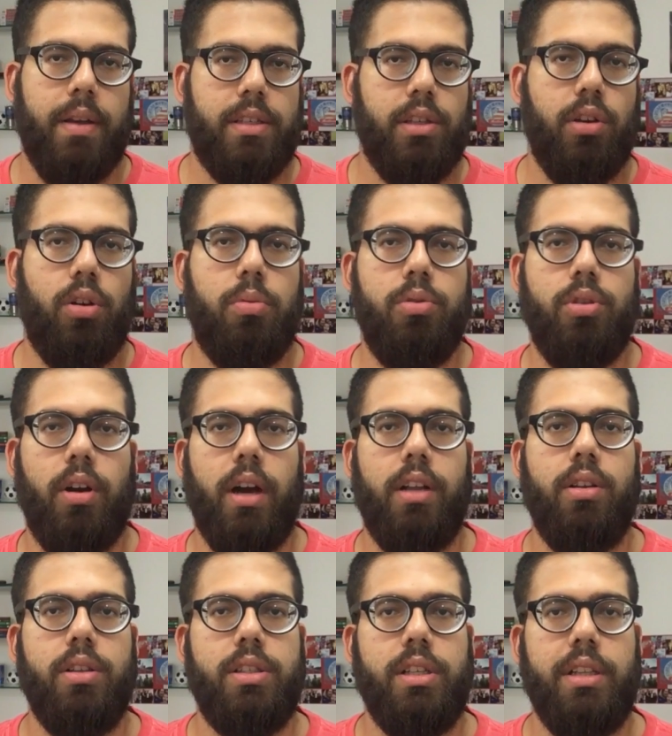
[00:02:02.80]
assim como o
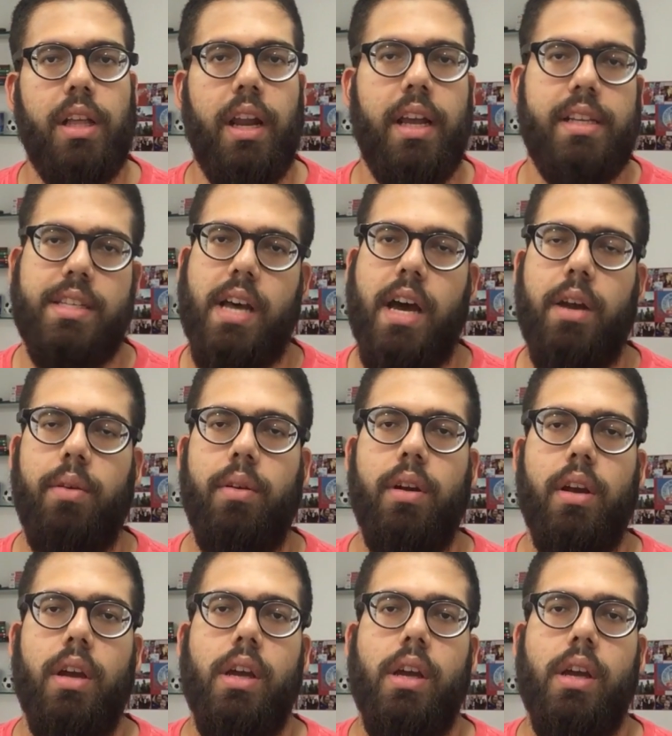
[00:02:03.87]
jogador, se interessaram